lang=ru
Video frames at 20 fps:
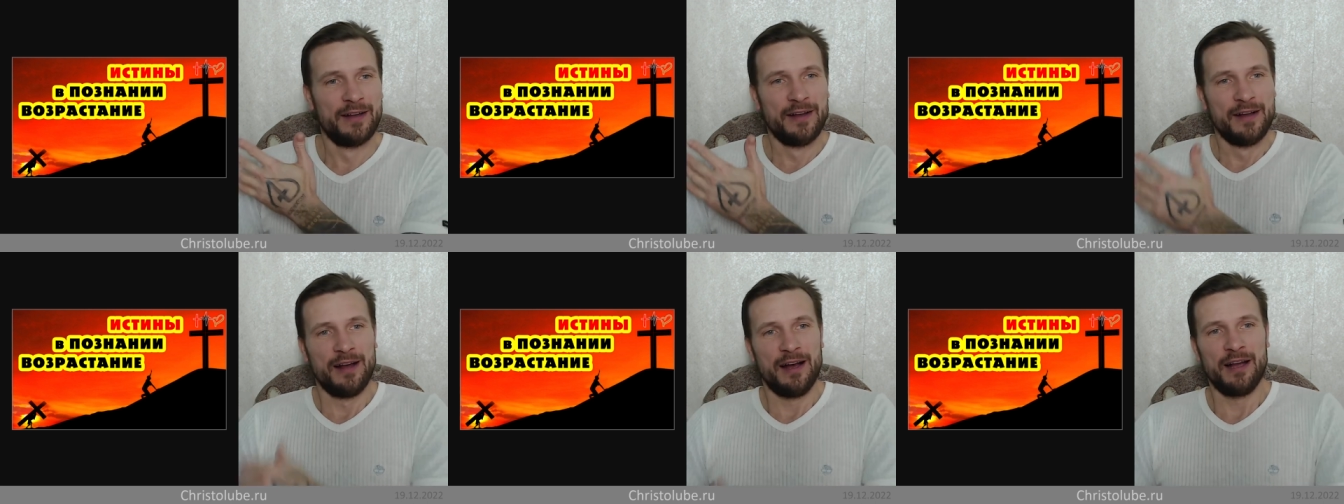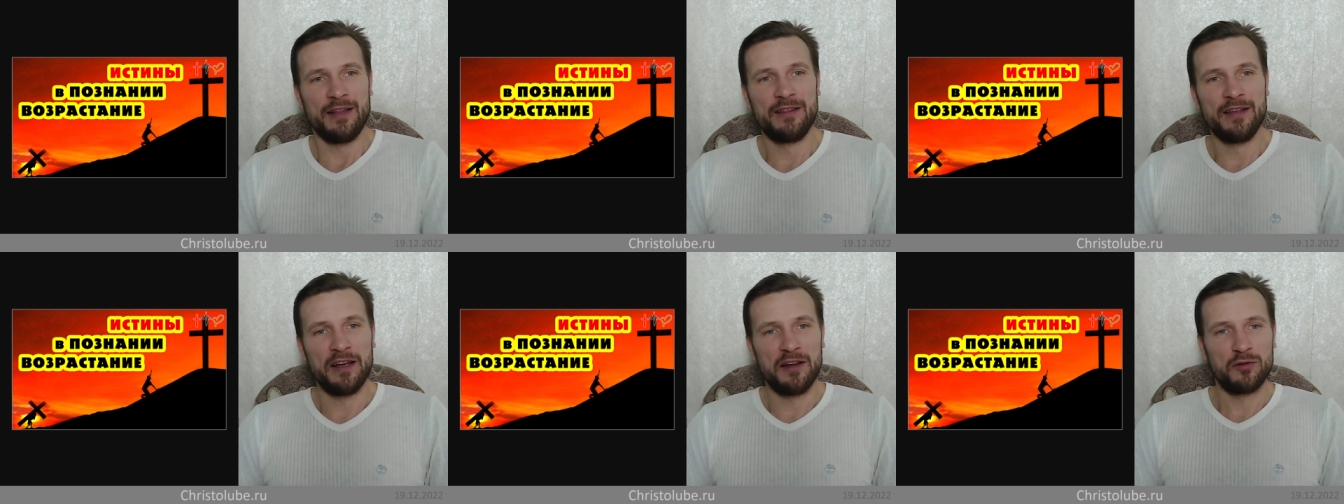
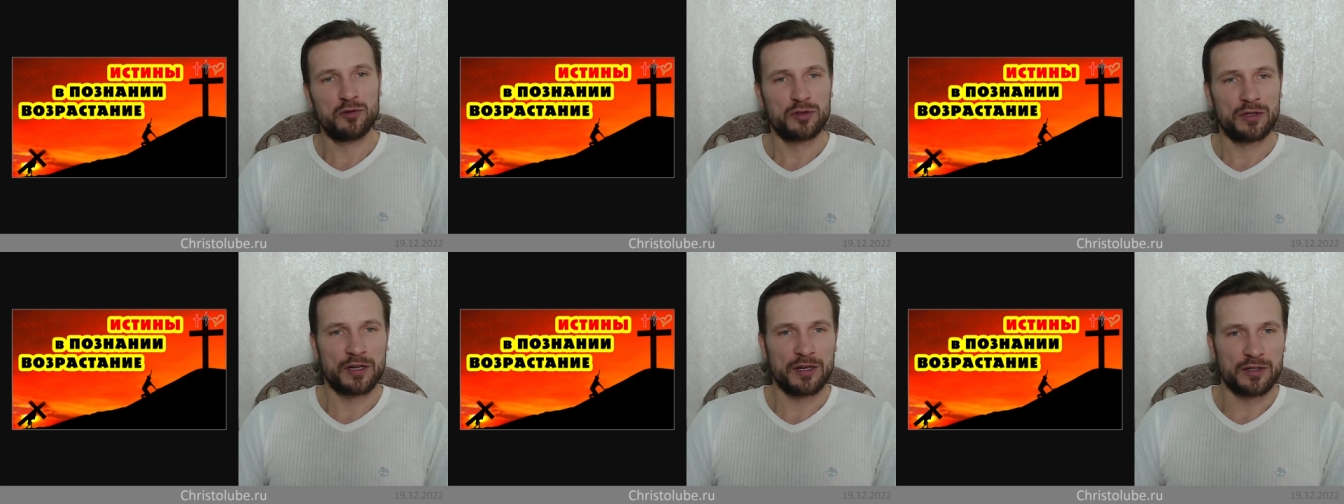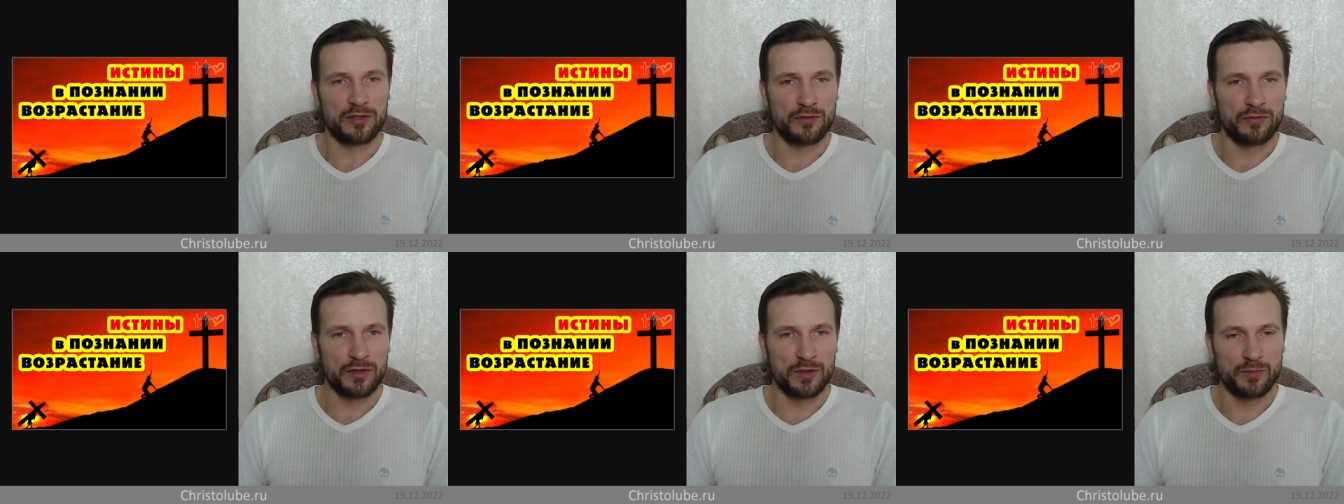Одна
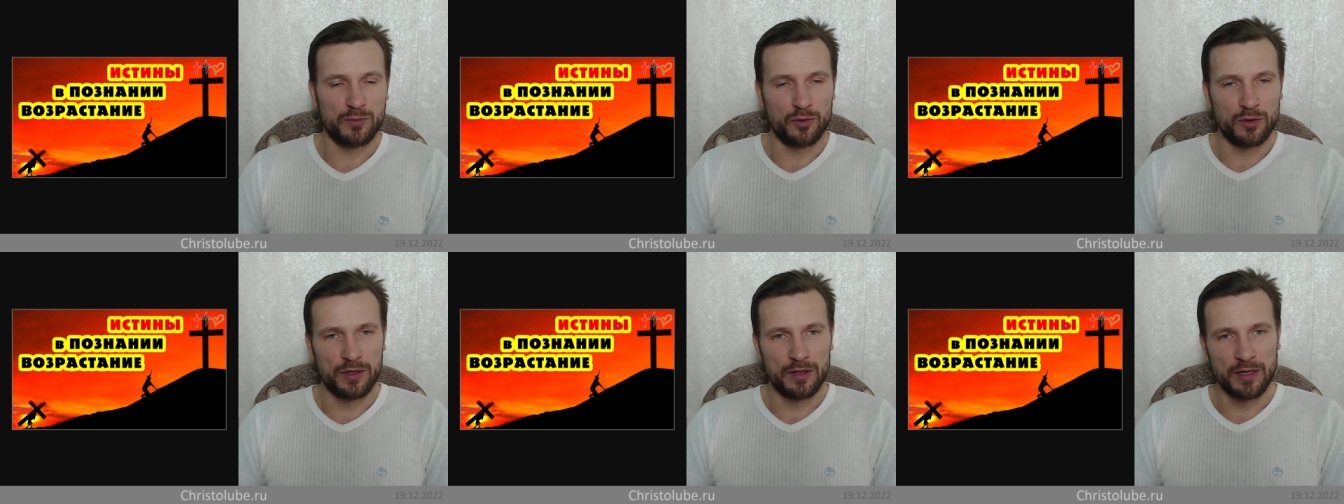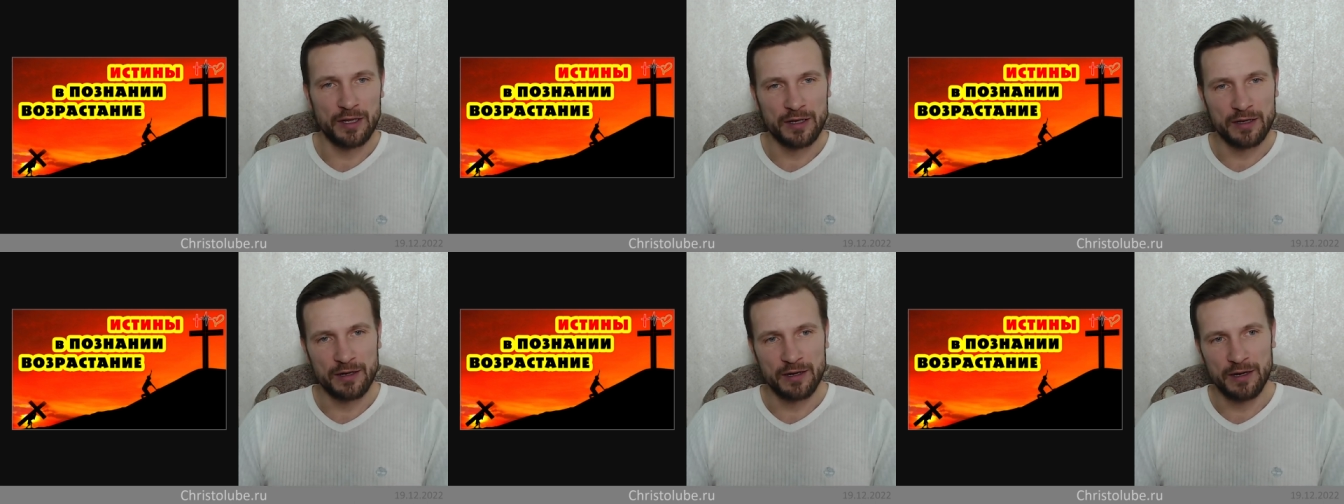иллюстрация у вас будет
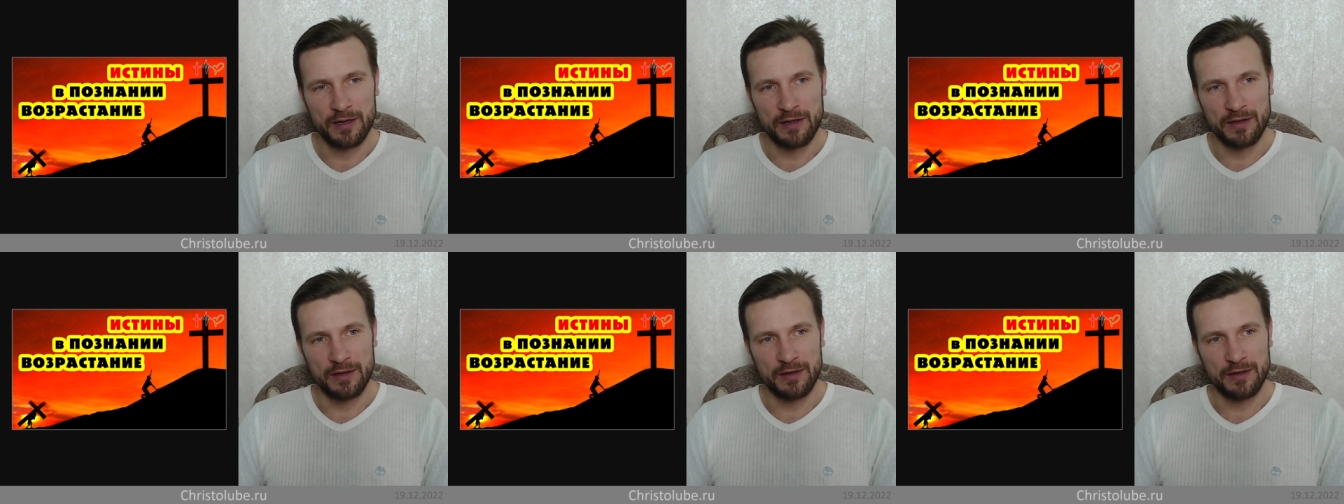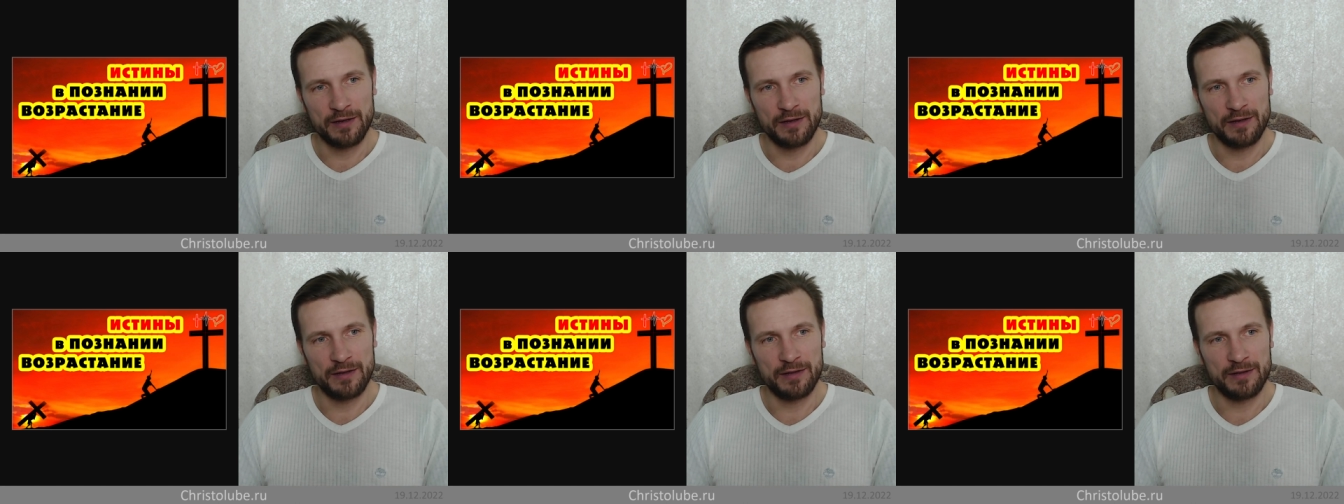на
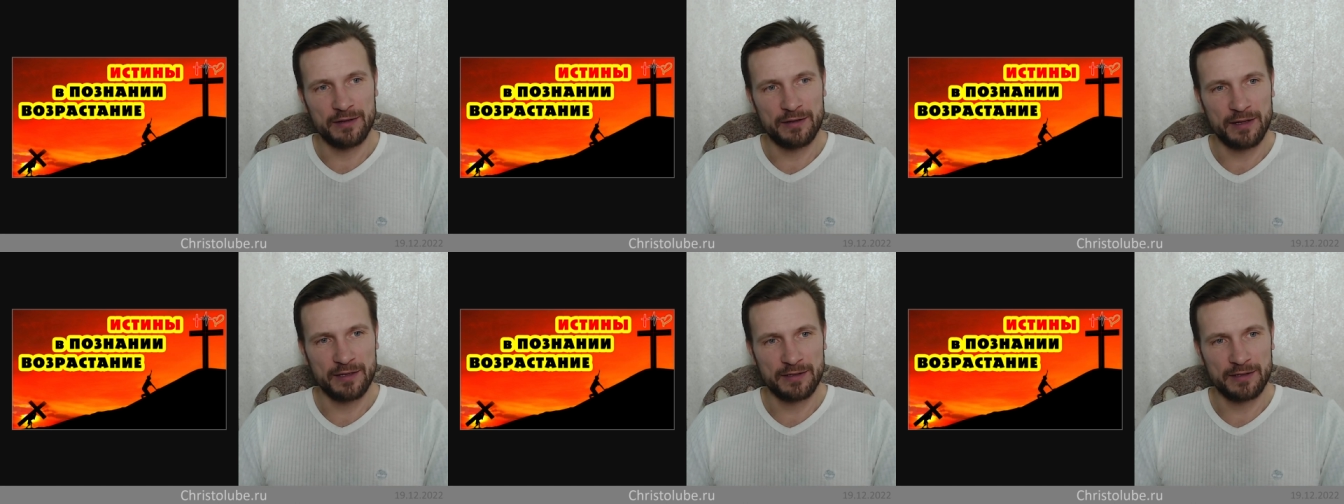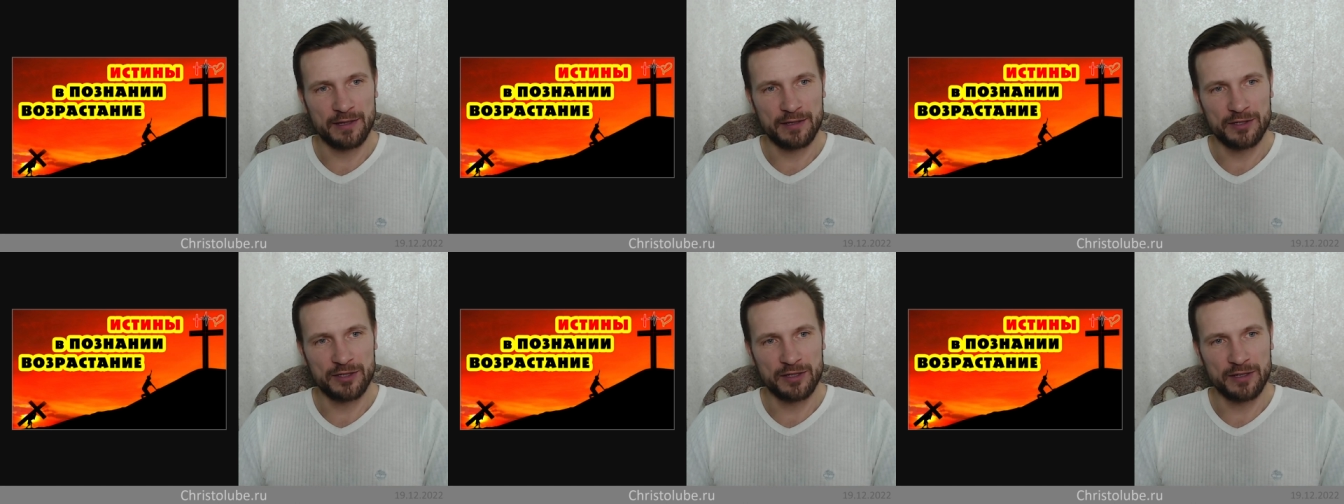экране,
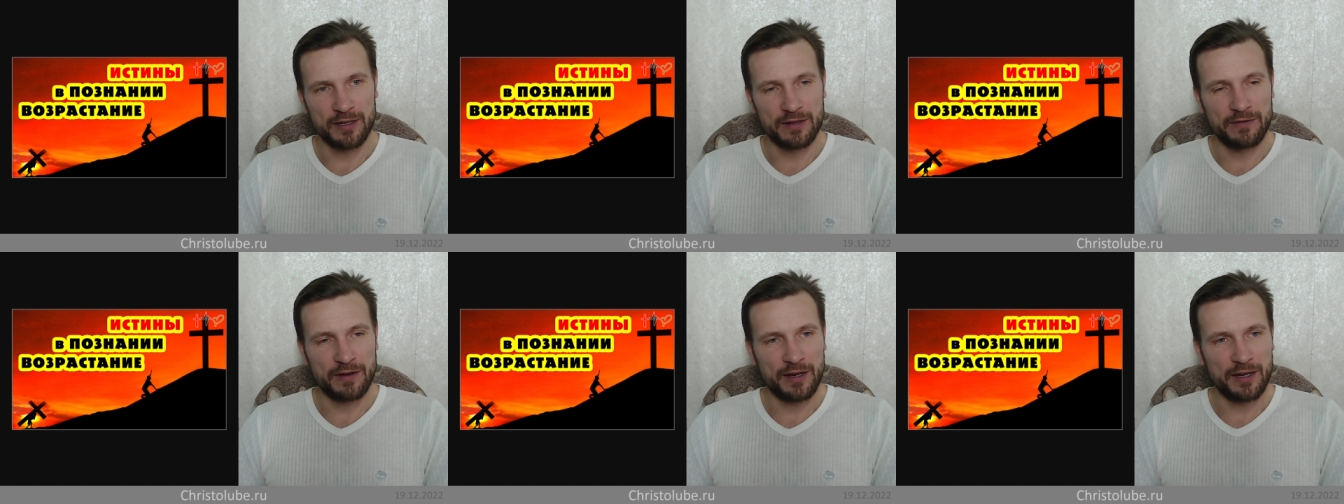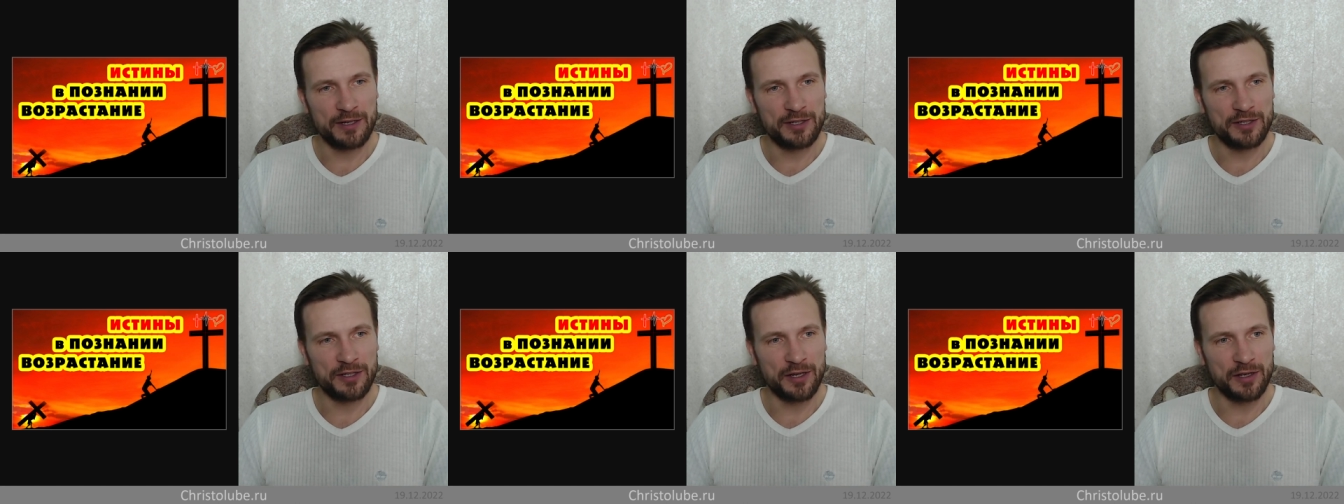достаточно
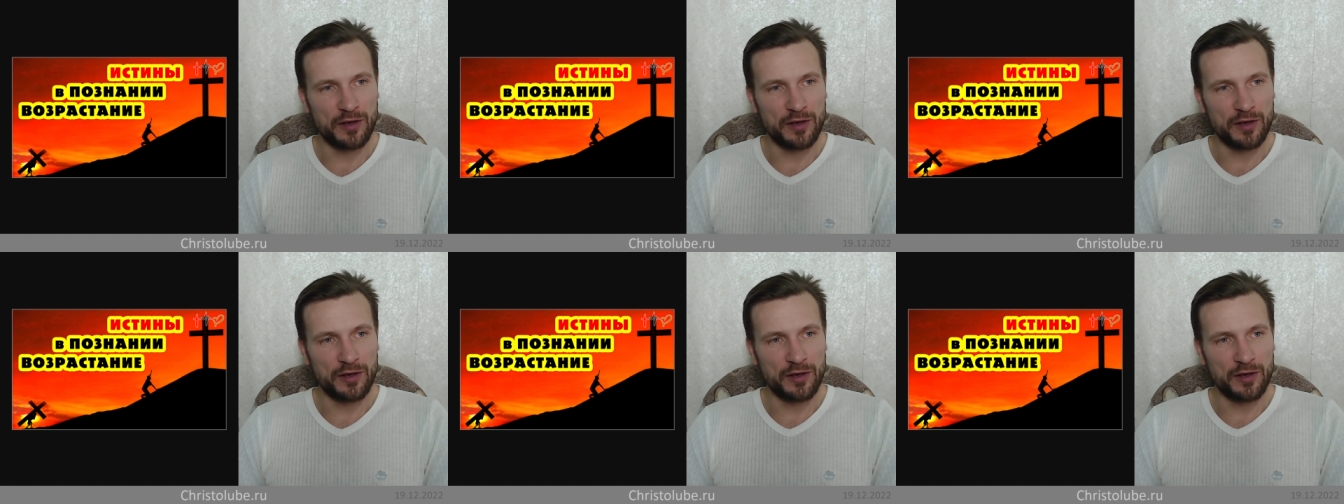говорящая.